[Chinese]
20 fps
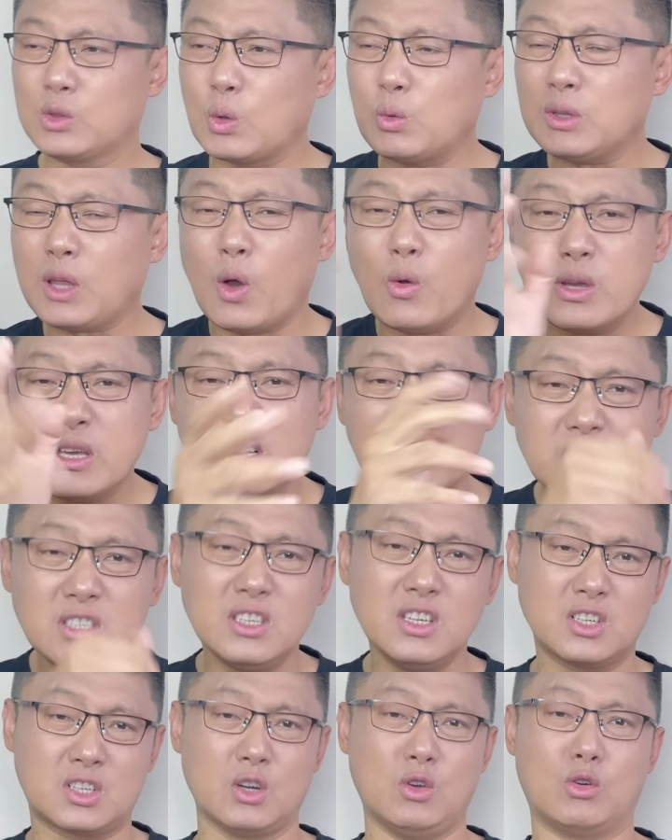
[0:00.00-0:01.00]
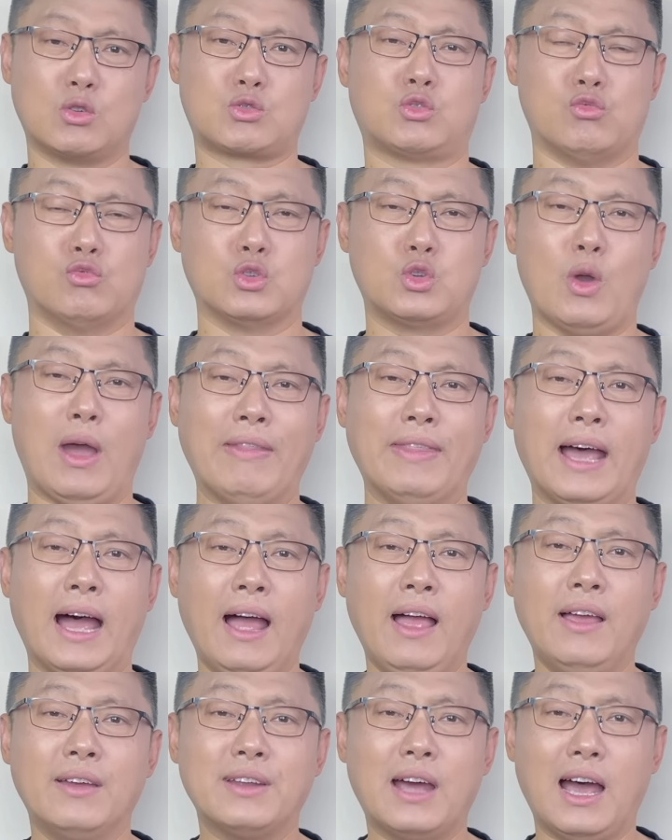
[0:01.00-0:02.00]
东条英机是有主权
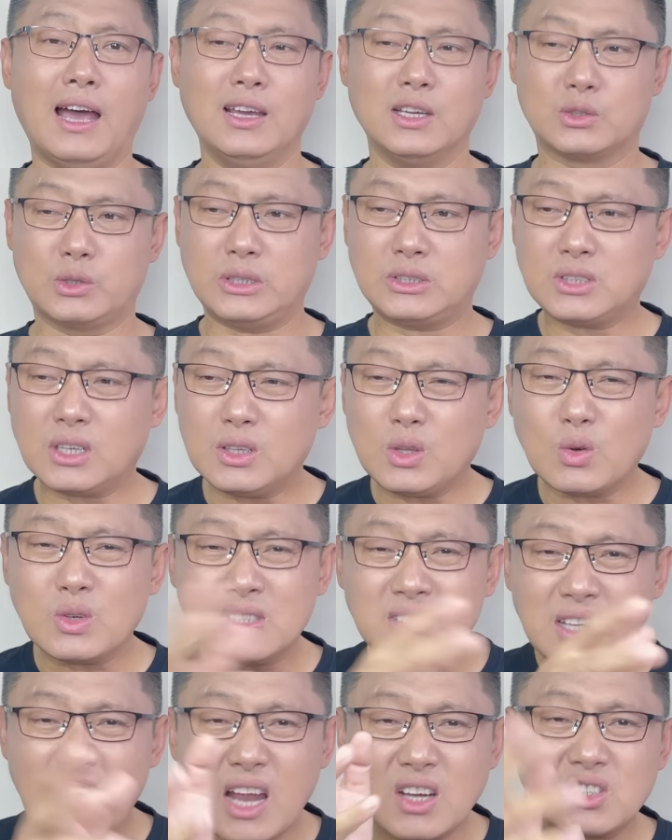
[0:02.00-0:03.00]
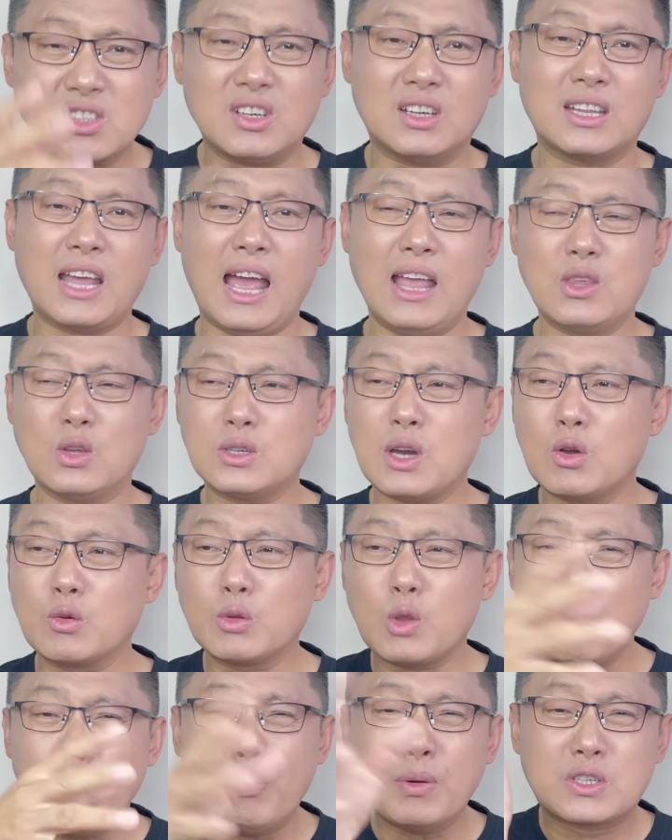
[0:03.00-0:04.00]
的，是吧？所以这都是瞎扯淡，这
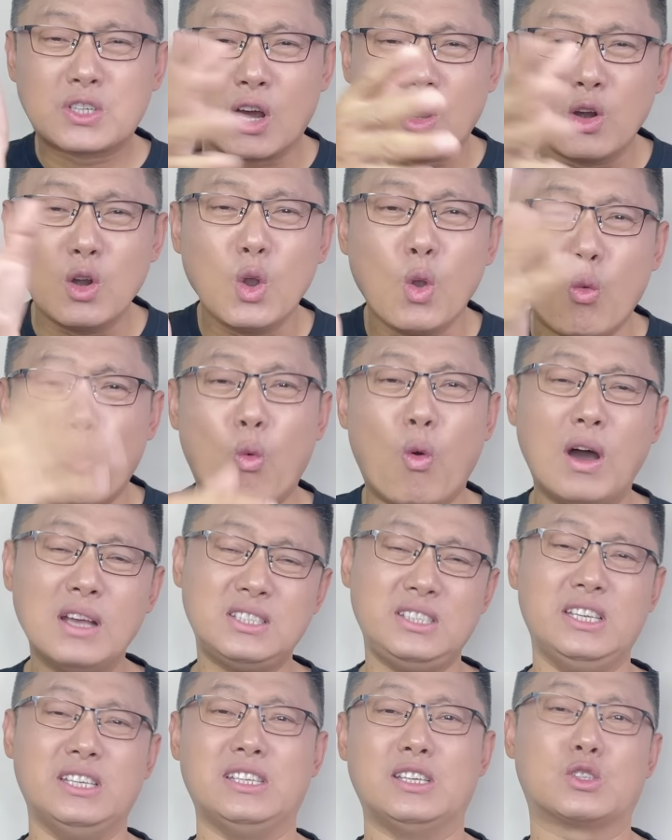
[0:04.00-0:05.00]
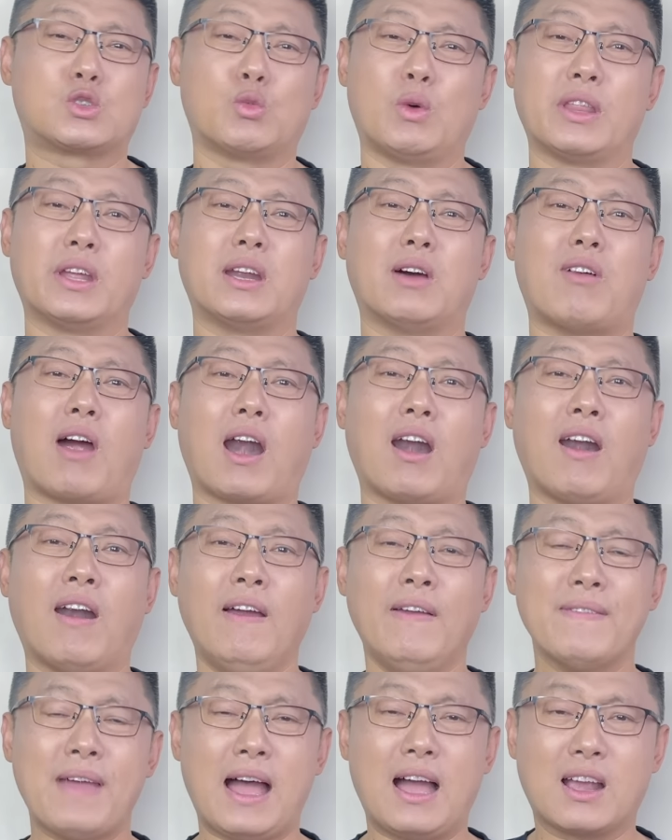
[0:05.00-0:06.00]
都不成逻辑。你说的这玩意儿
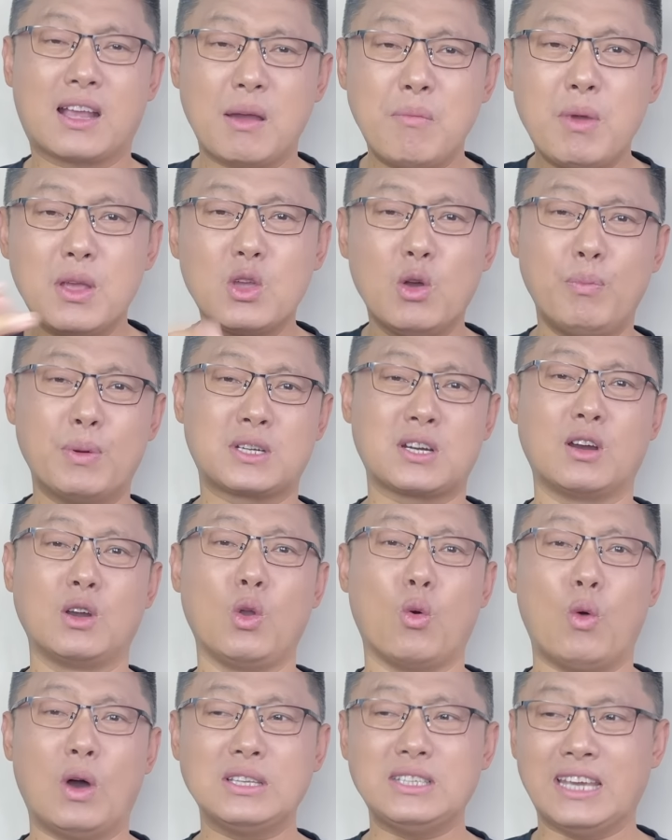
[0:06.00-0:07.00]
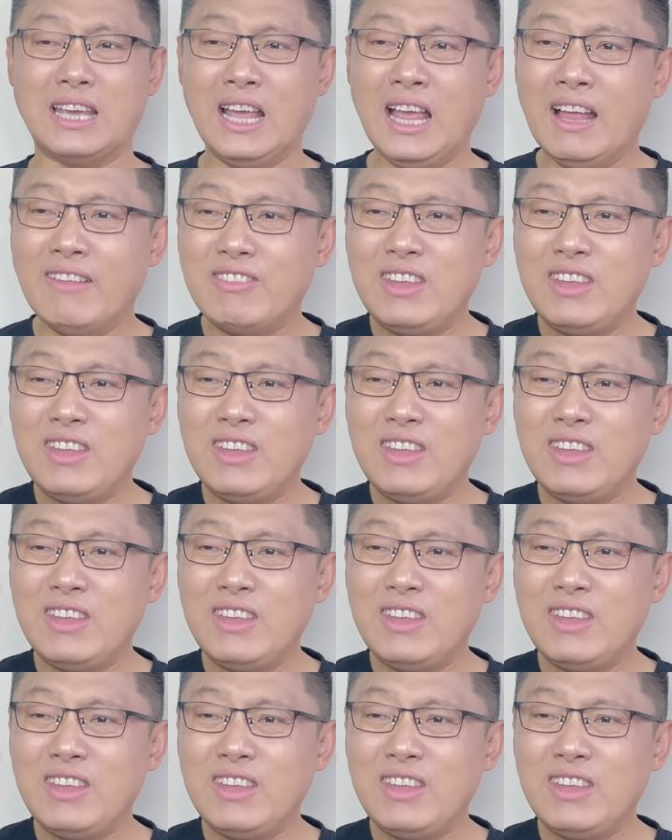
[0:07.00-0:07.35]
啊，根本就不成逻辑。